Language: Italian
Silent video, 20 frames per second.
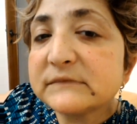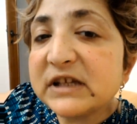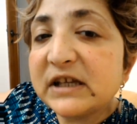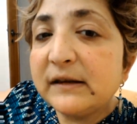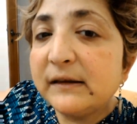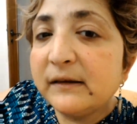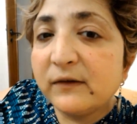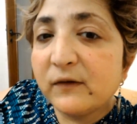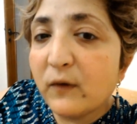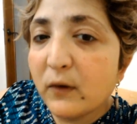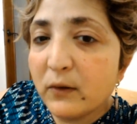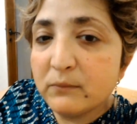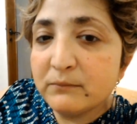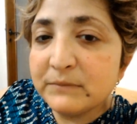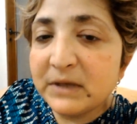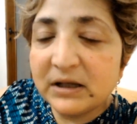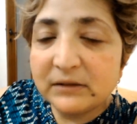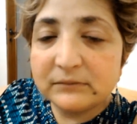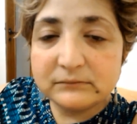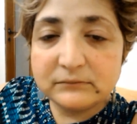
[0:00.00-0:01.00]

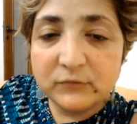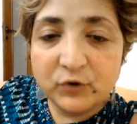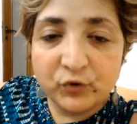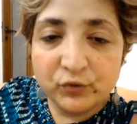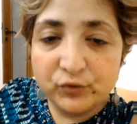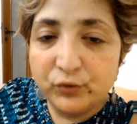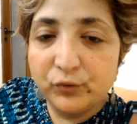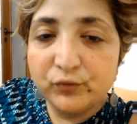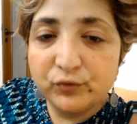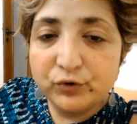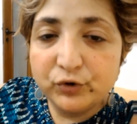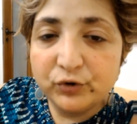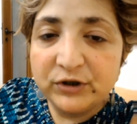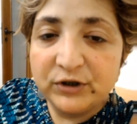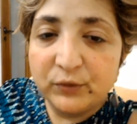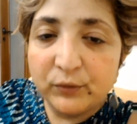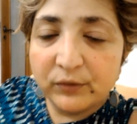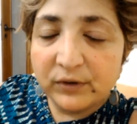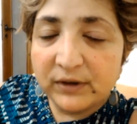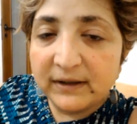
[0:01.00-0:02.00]
Insomma, ho dovuto
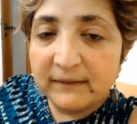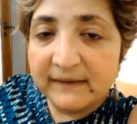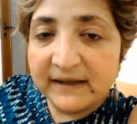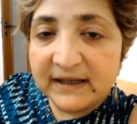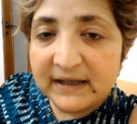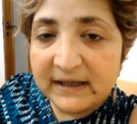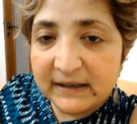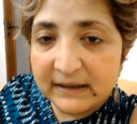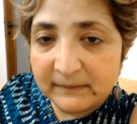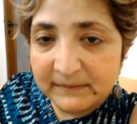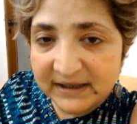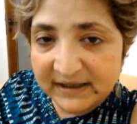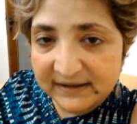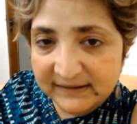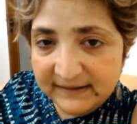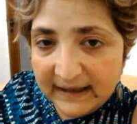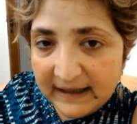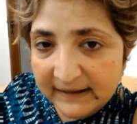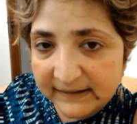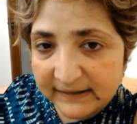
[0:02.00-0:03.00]
di nuovo rivedere la mia
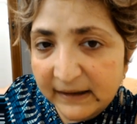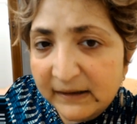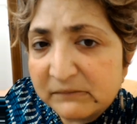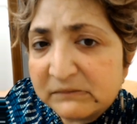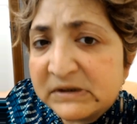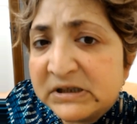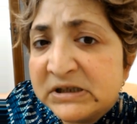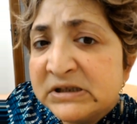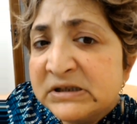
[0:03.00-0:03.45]
dieta